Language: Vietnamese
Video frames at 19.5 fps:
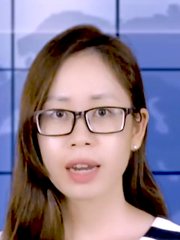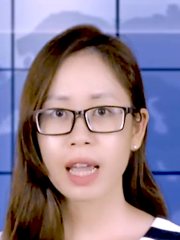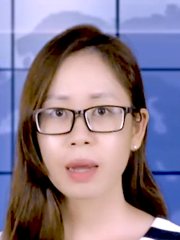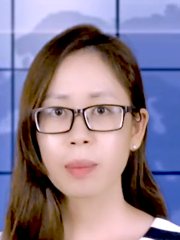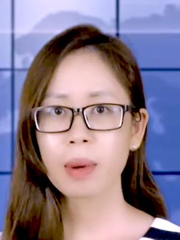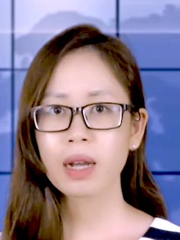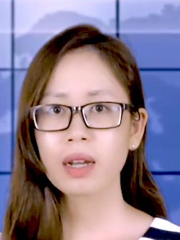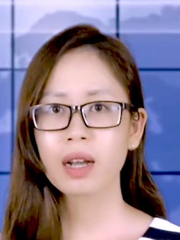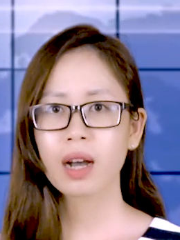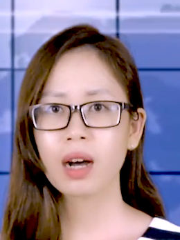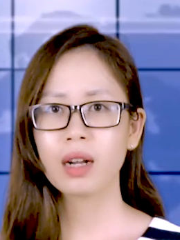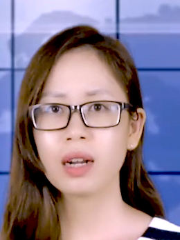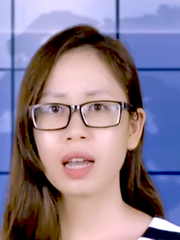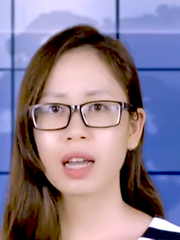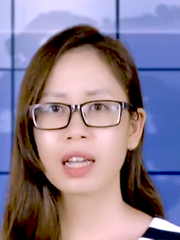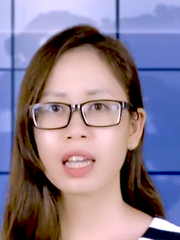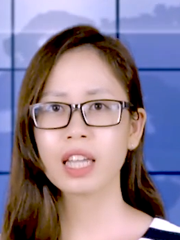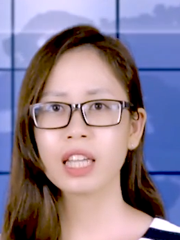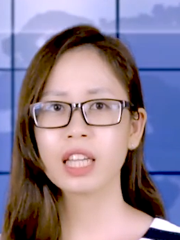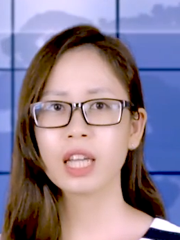Đáng bất ngờ là
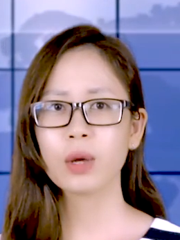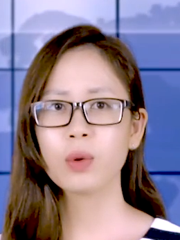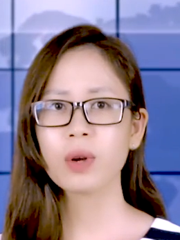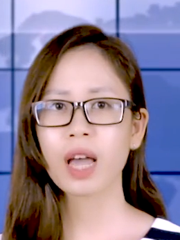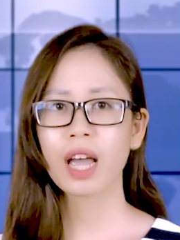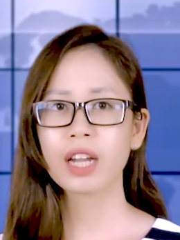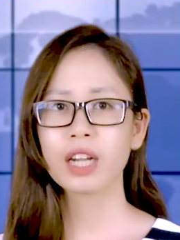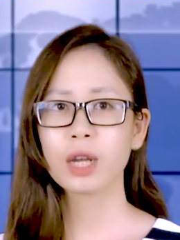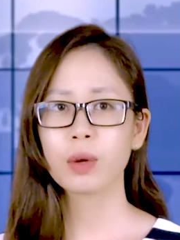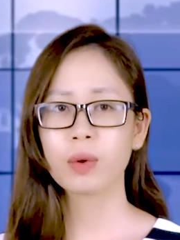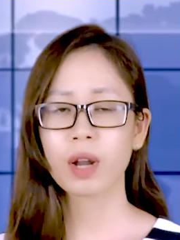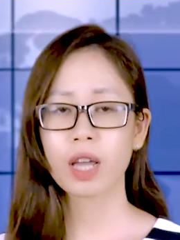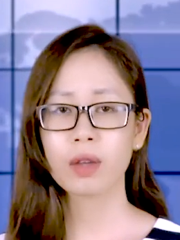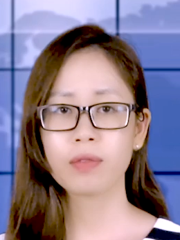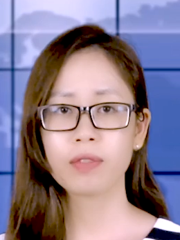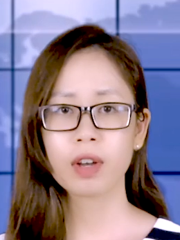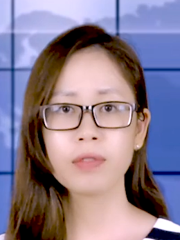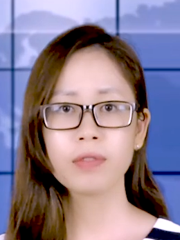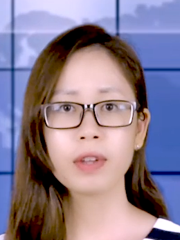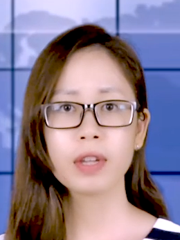khi khiếu nại điều này
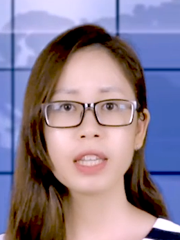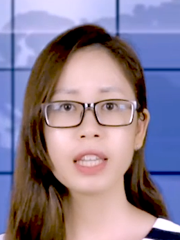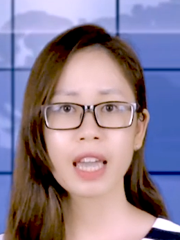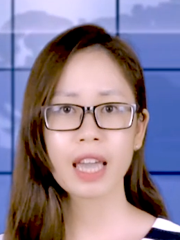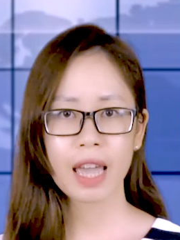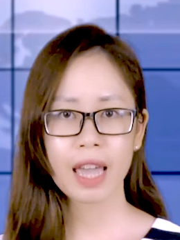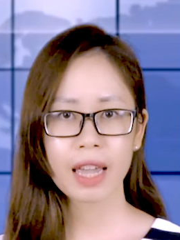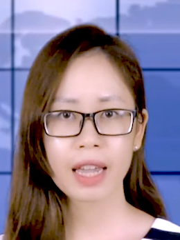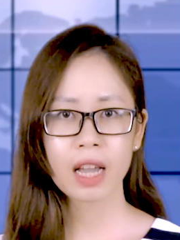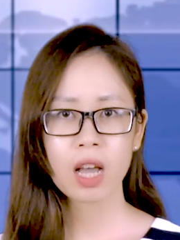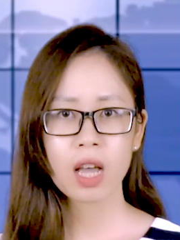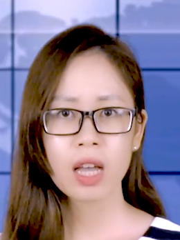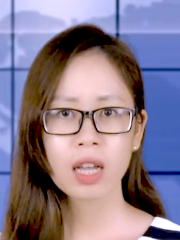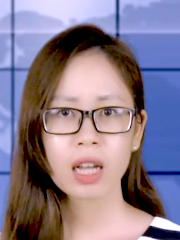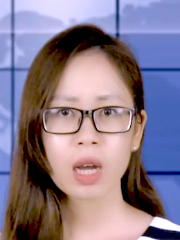với phía nhà hàng,